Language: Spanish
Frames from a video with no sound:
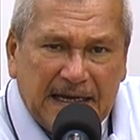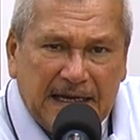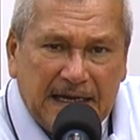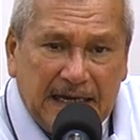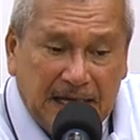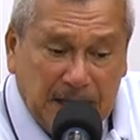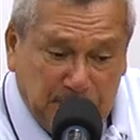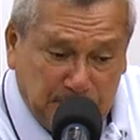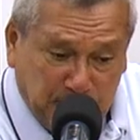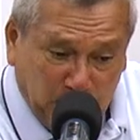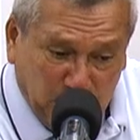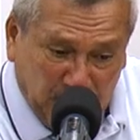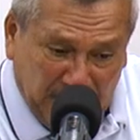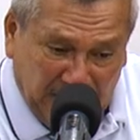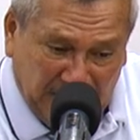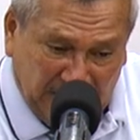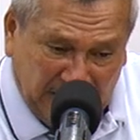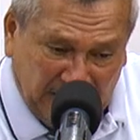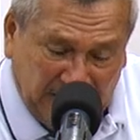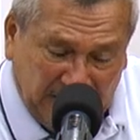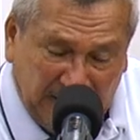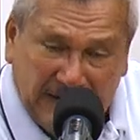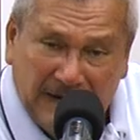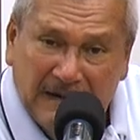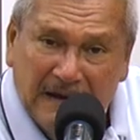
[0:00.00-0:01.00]
y
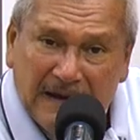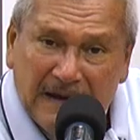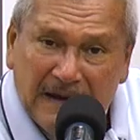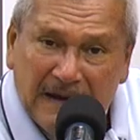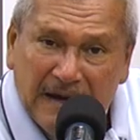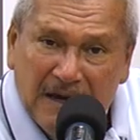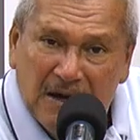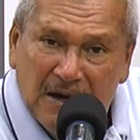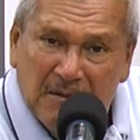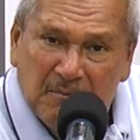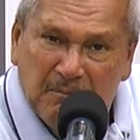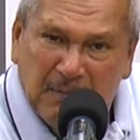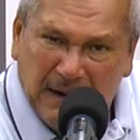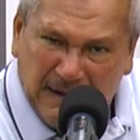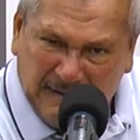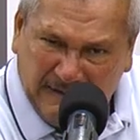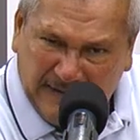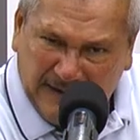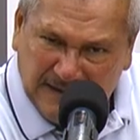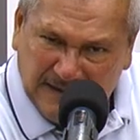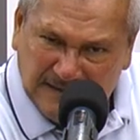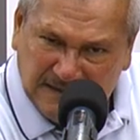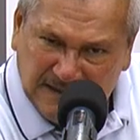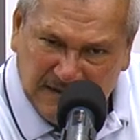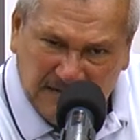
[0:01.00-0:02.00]
ponerle para
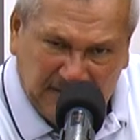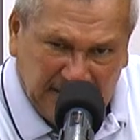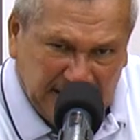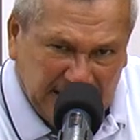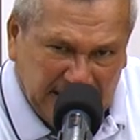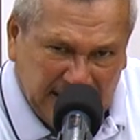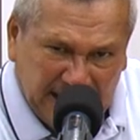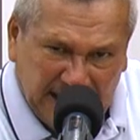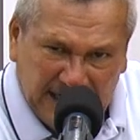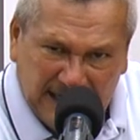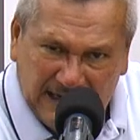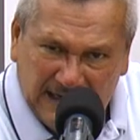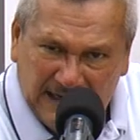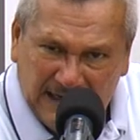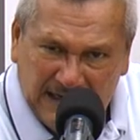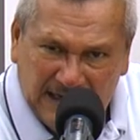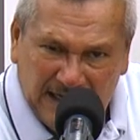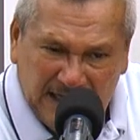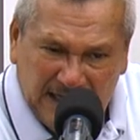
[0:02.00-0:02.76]
que se vea